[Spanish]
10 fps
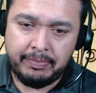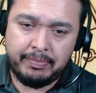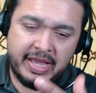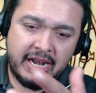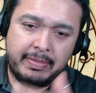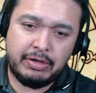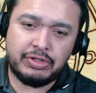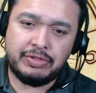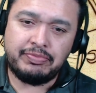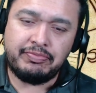Bien
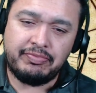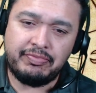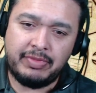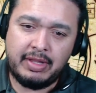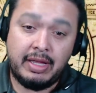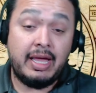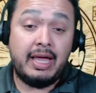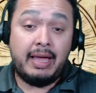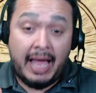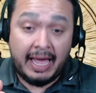amigos,
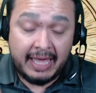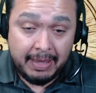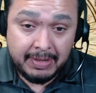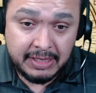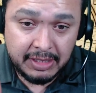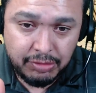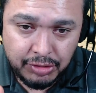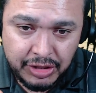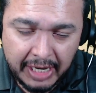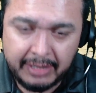acabas de
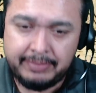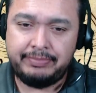escuchar...